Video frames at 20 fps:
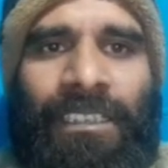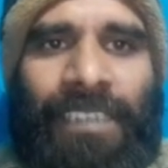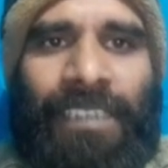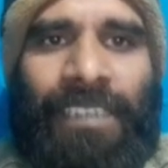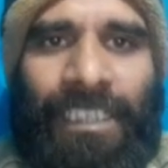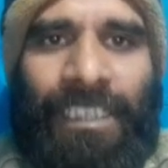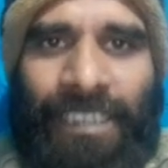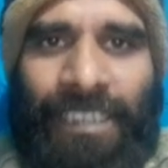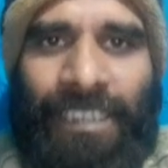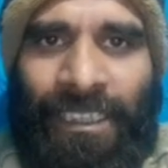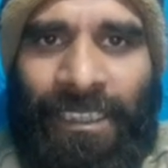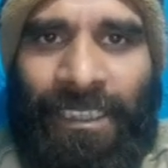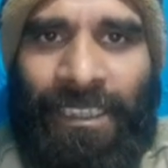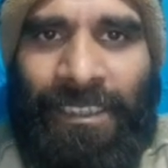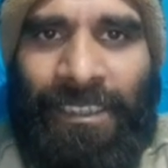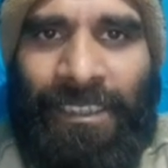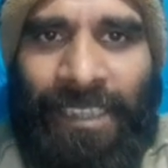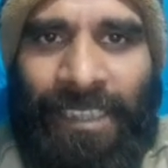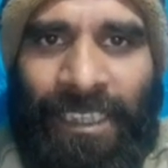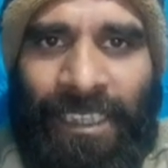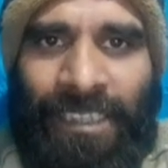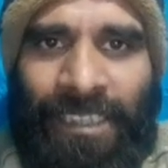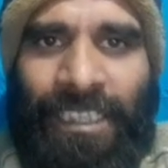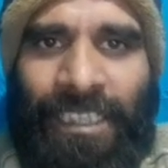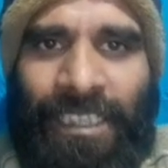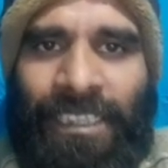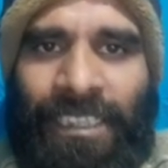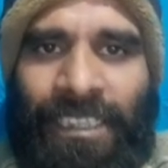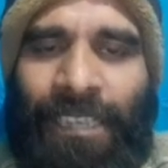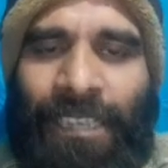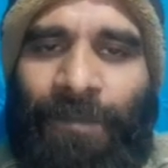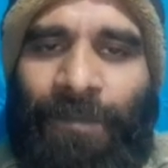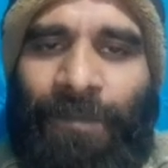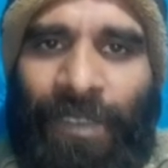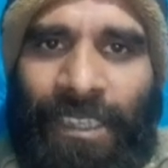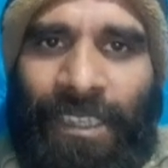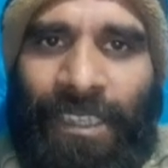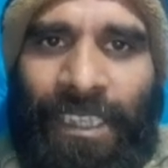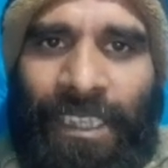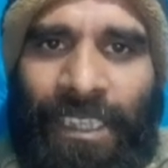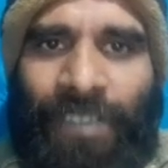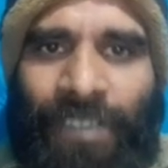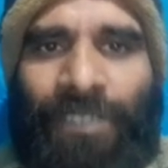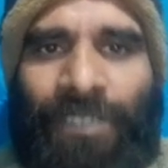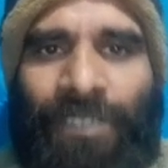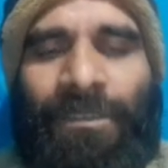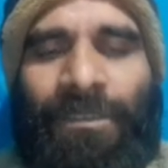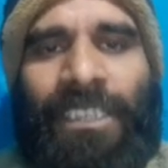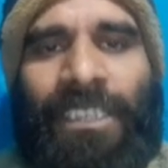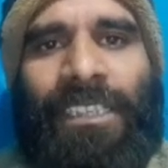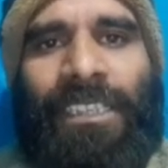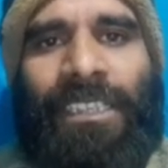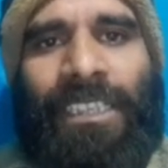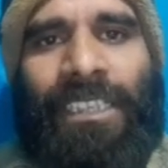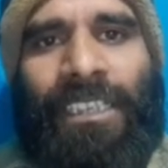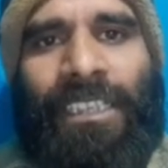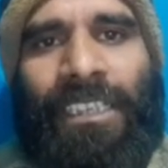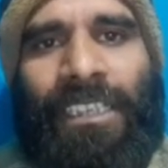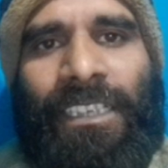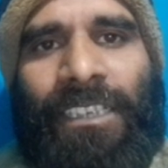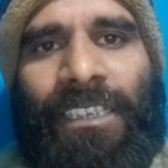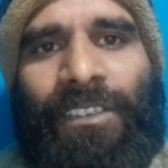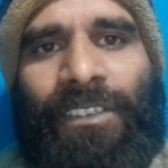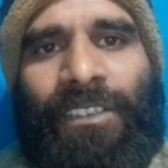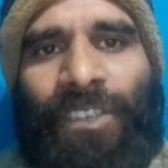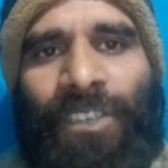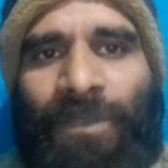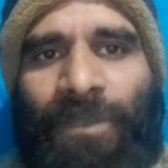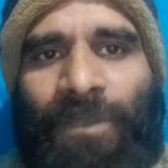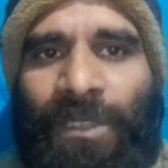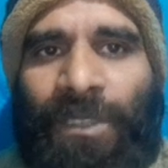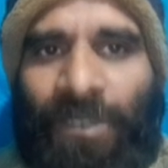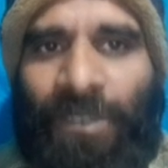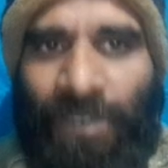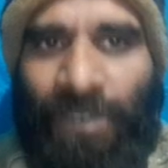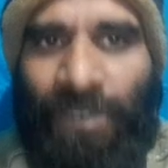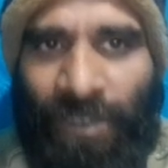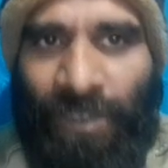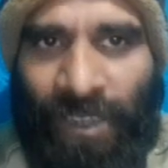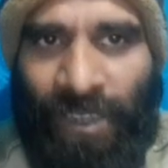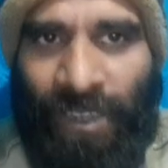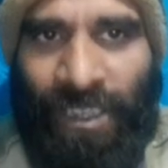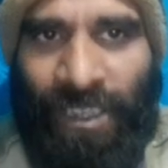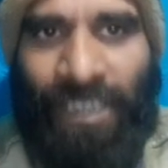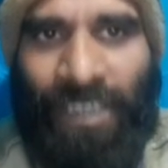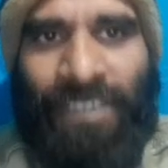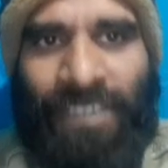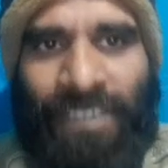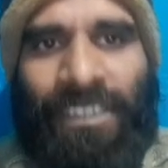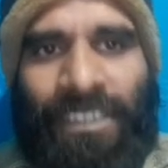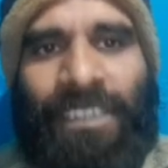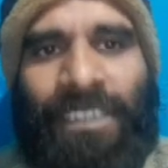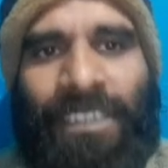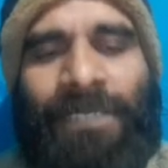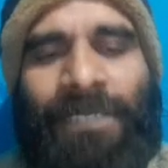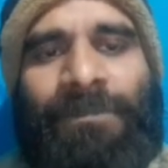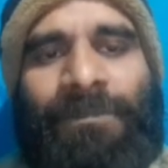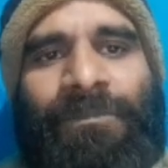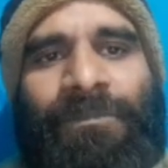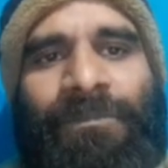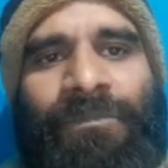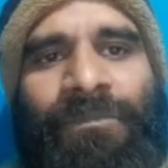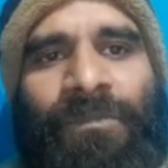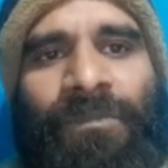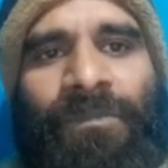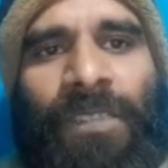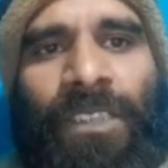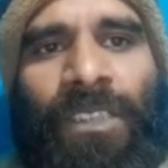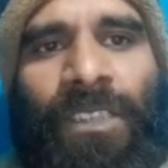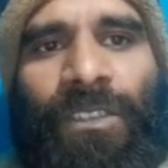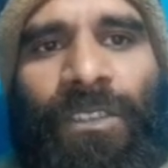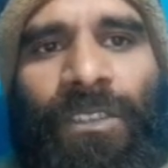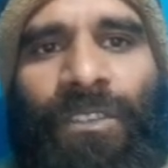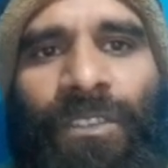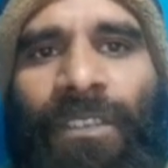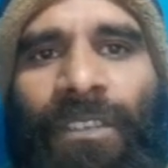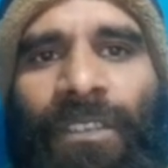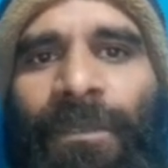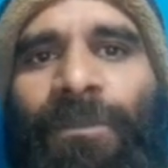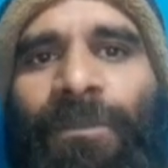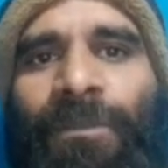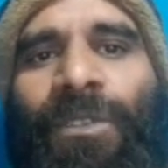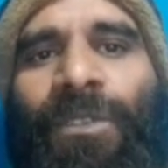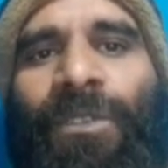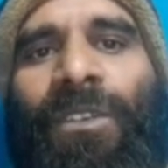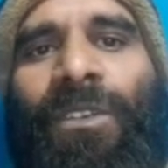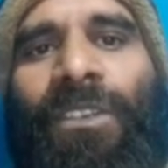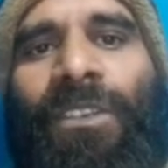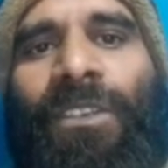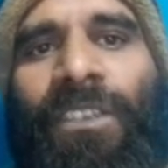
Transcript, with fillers: যারা চ্যানেলটি সাবস্ক্রাইব করেছেন অটোমেটিক তাদেরকে ধন্যবাদ ও কৃতজ্ঞতা জানাচ্ছি চলুন আমরা মূল